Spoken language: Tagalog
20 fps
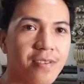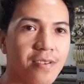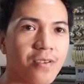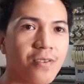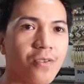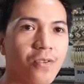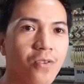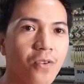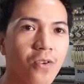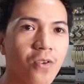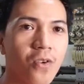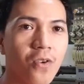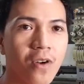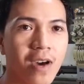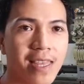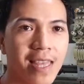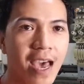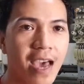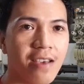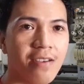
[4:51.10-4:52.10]
kung
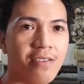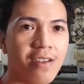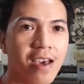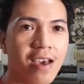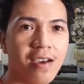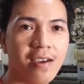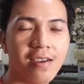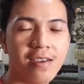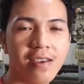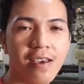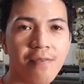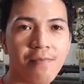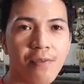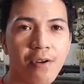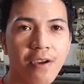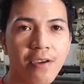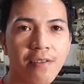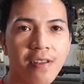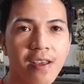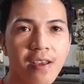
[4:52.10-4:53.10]
kukuha tayo ng
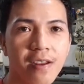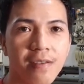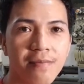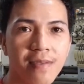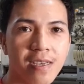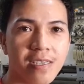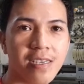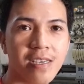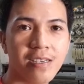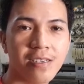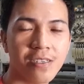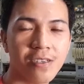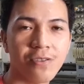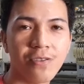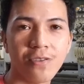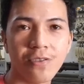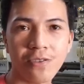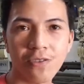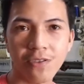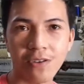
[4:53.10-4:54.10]
embroidery machine
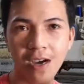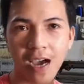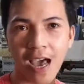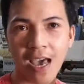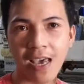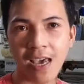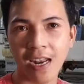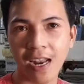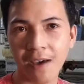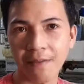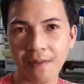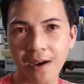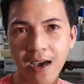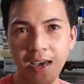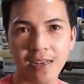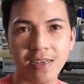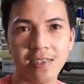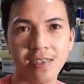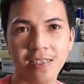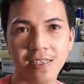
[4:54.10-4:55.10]
so kung kaya
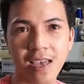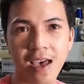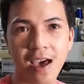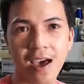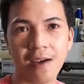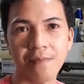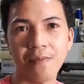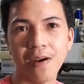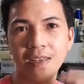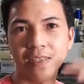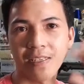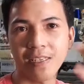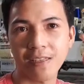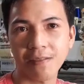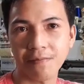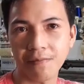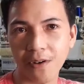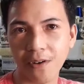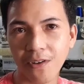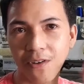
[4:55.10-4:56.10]
naman sa budget
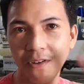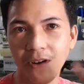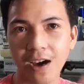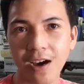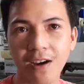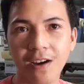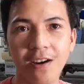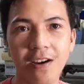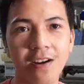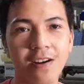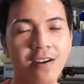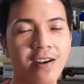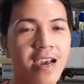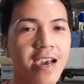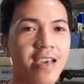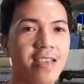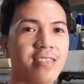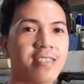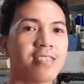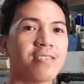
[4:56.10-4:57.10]
mo
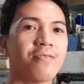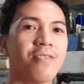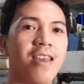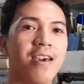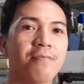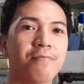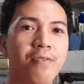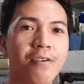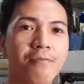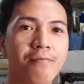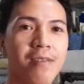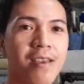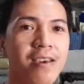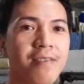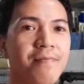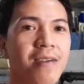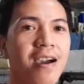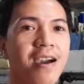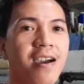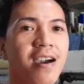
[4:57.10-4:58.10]
alright walang
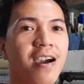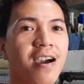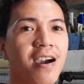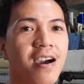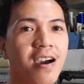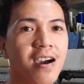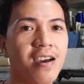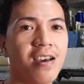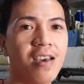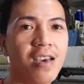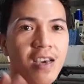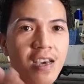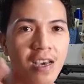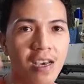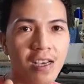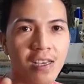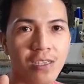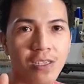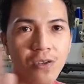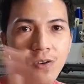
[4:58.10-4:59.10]
problema uh,
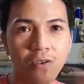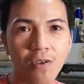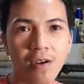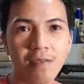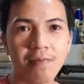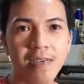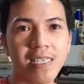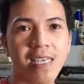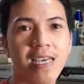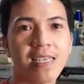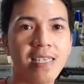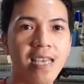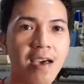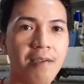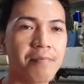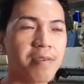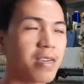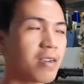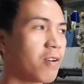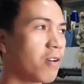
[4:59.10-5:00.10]
So ang
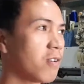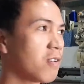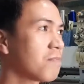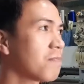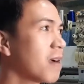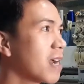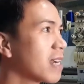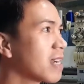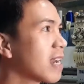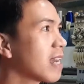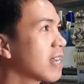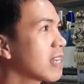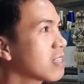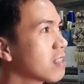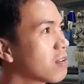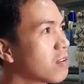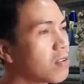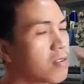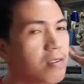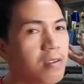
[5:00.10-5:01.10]
masasabi ko pag
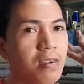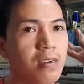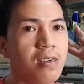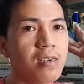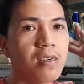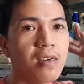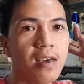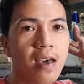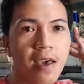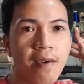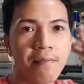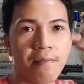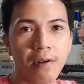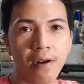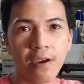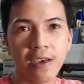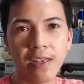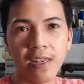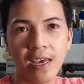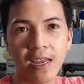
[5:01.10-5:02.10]
ganitong
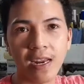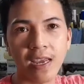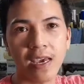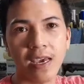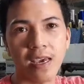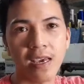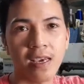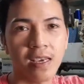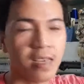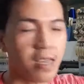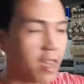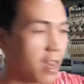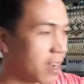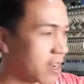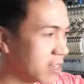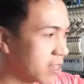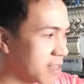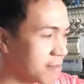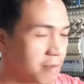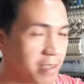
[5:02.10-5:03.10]
embroidery
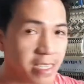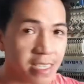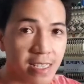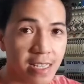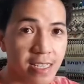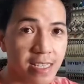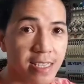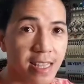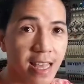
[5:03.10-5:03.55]
ang i-business